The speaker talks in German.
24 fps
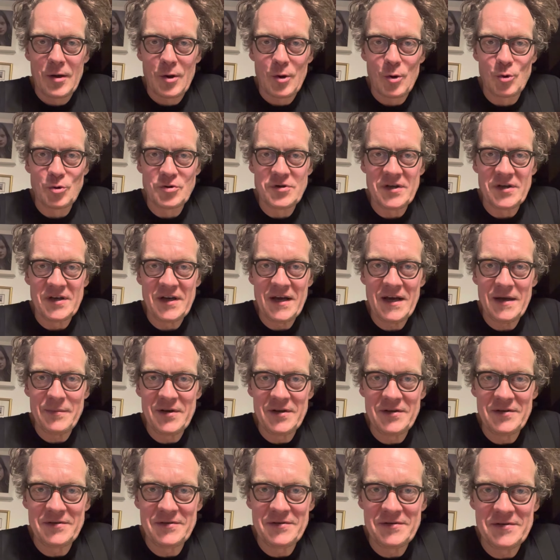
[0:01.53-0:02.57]
Guten
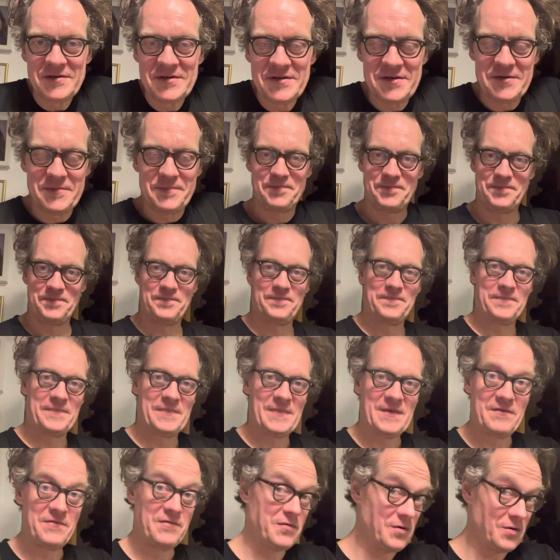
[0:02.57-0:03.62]
Abend
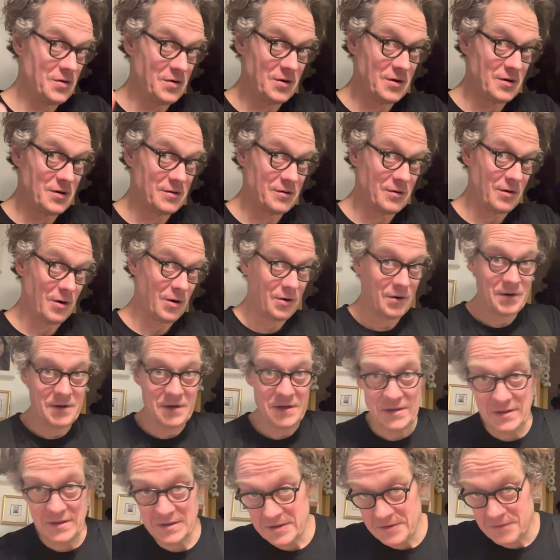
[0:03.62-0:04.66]
für
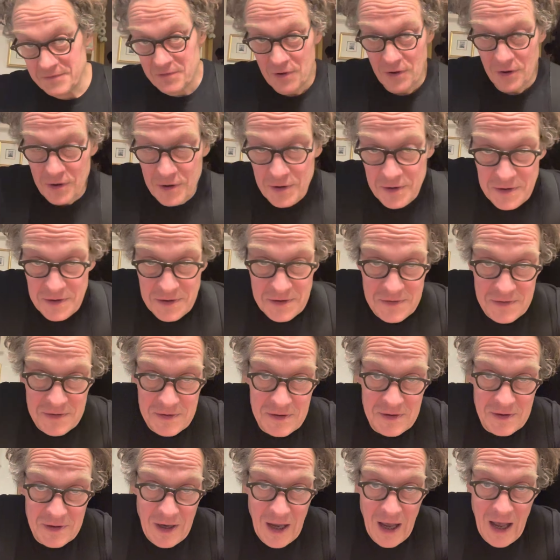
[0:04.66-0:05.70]
euch, für
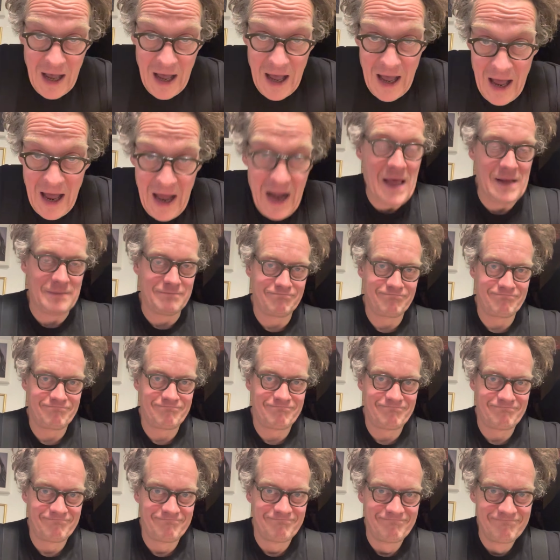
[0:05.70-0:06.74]
euch alle
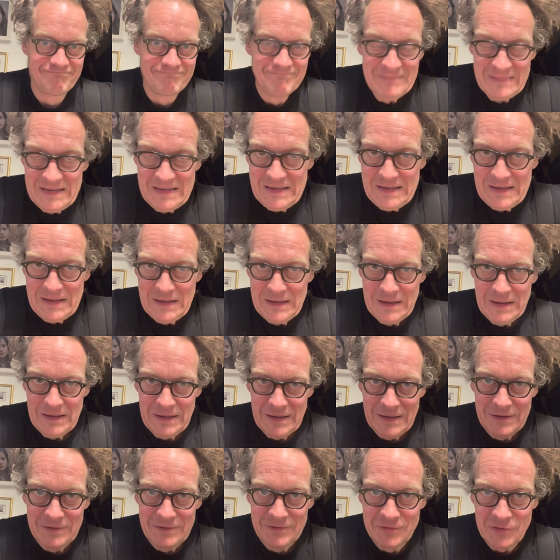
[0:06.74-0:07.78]

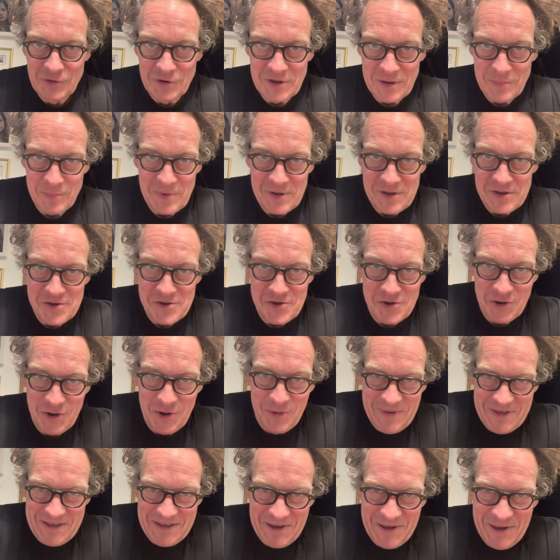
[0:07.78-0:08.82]
vor den
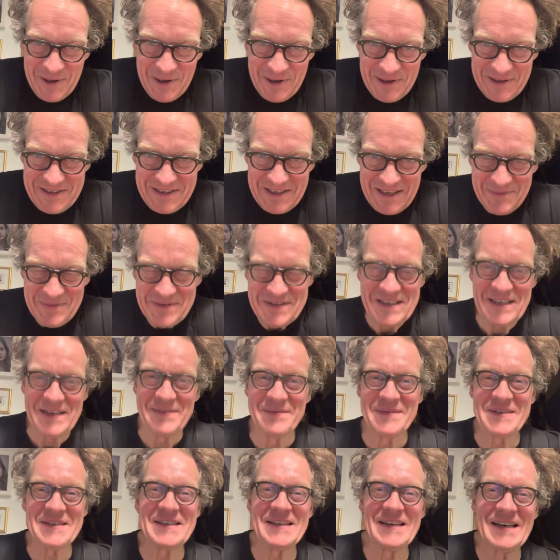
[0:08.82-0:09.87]
Bildschirmen heute am
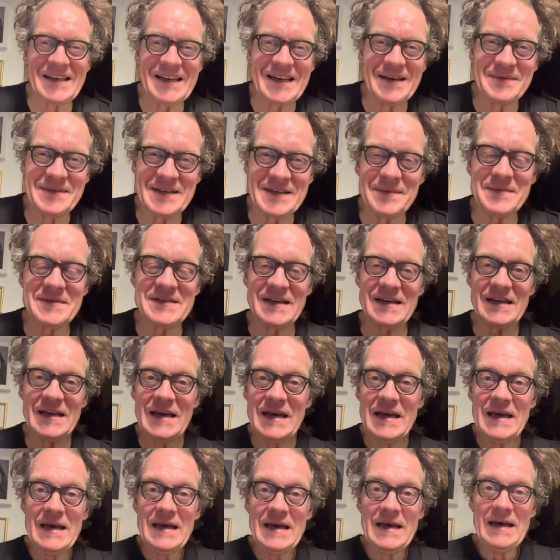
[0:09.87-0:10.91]
Samstag. Am Samstag,
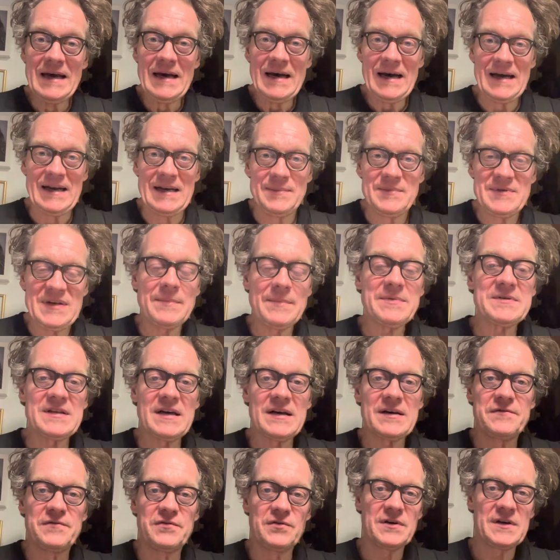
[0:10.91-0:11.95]
an dem
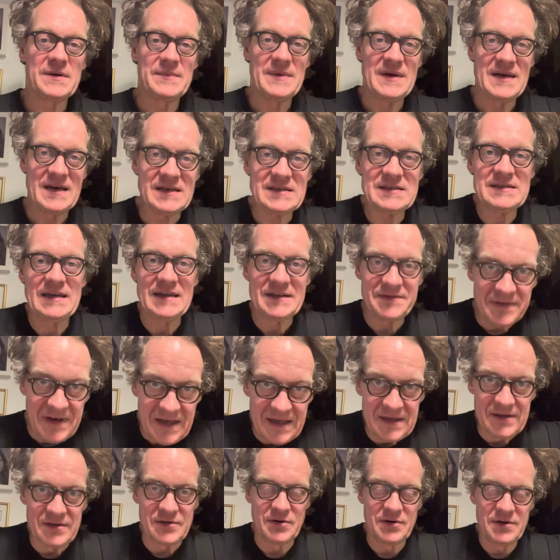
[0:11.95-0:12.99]
Samstag vor dem ersten
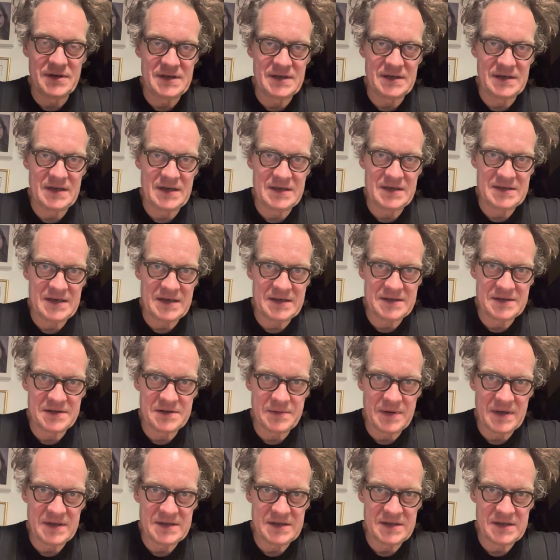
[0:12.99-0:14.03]
Advent, heute der
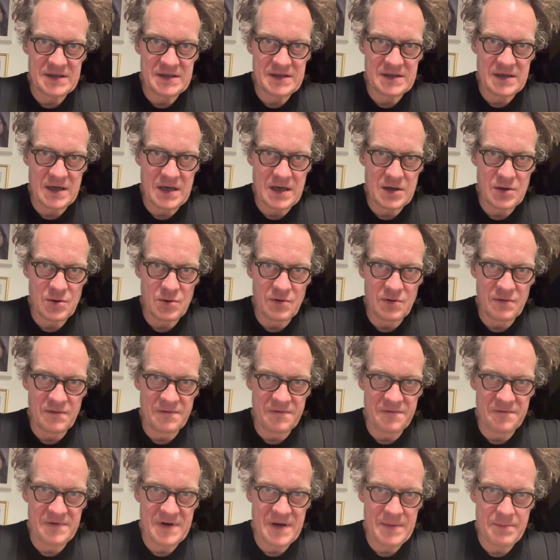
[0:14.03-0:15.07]
26.
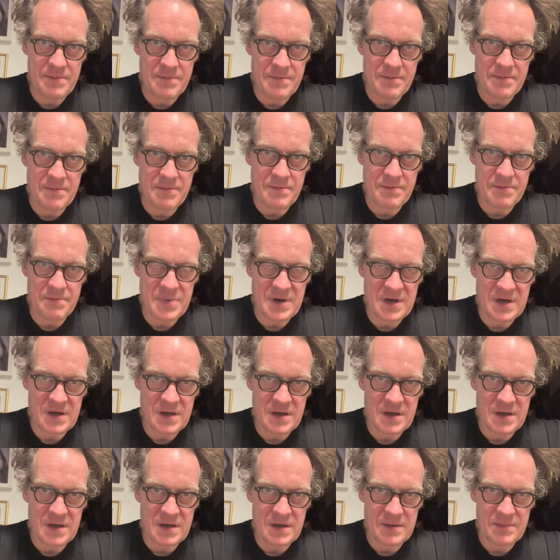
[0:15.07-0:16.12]

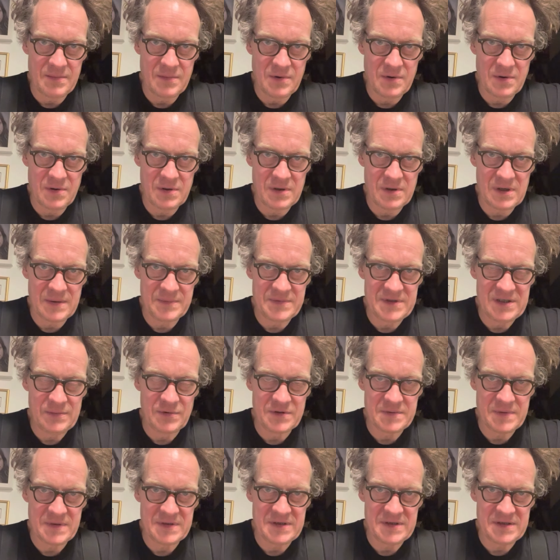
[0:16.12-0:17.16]
November, morgen am
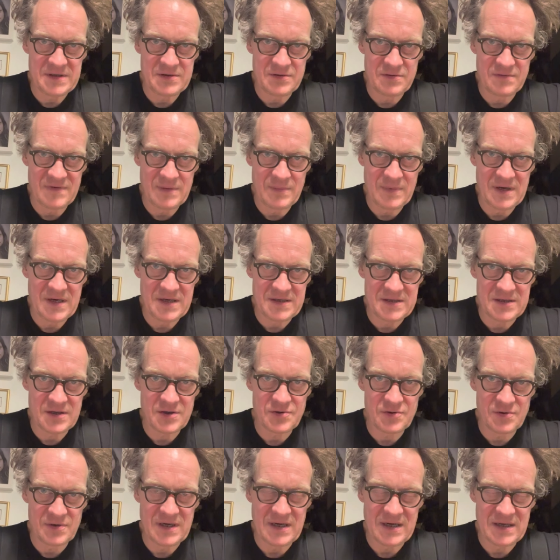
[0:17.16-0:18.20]
27. November ist ja
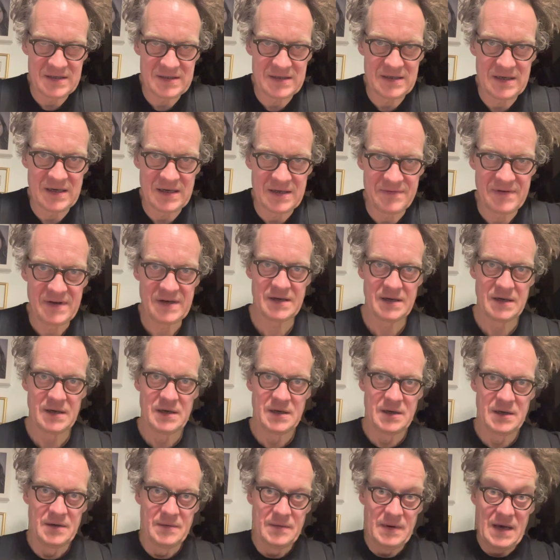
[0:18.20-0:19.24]
schon der erste Advent,
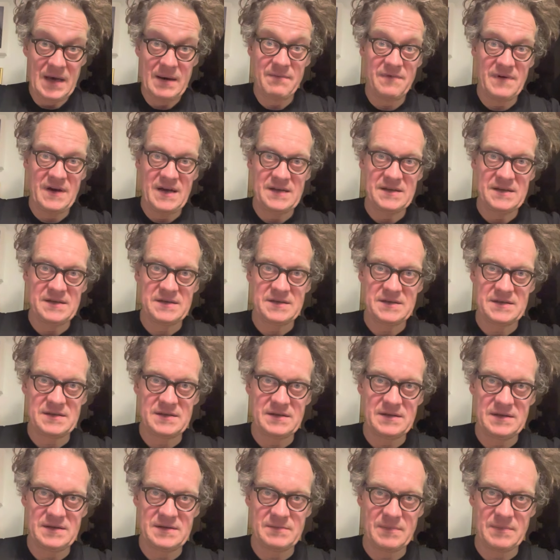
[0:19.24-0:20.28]
am weitesten
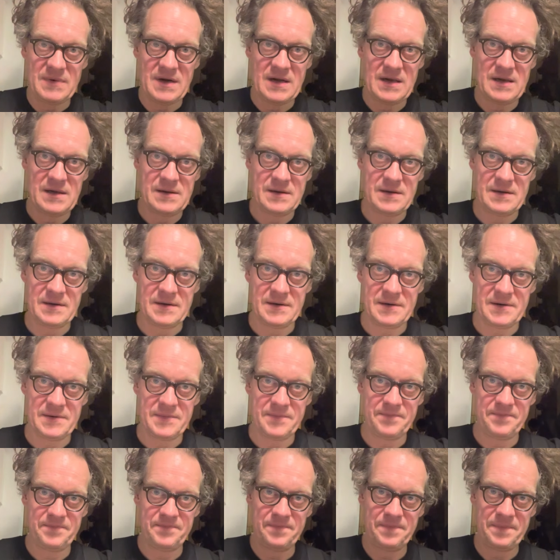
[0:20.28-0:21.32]
diesmal
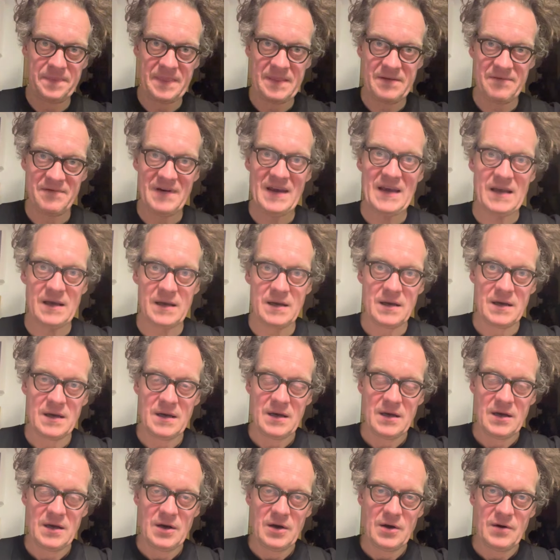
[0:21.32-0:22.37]
ähm, weg
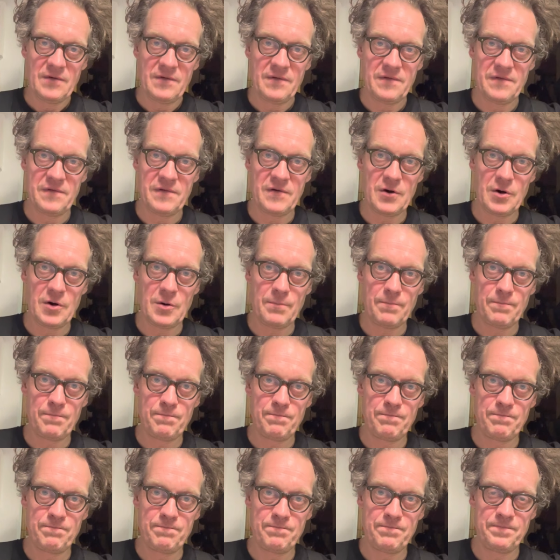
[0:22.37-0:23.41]

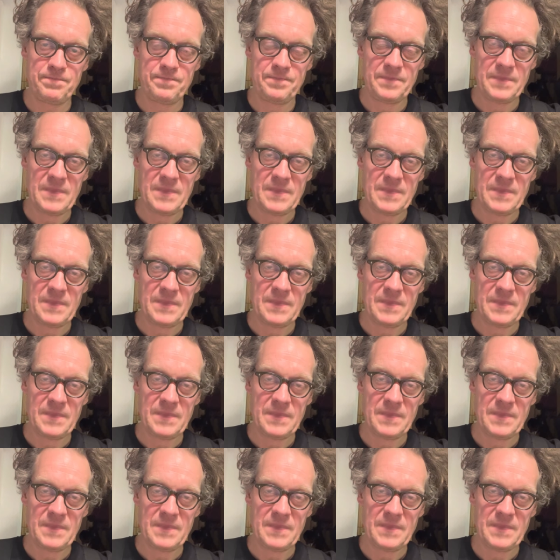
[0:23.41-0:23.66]
vom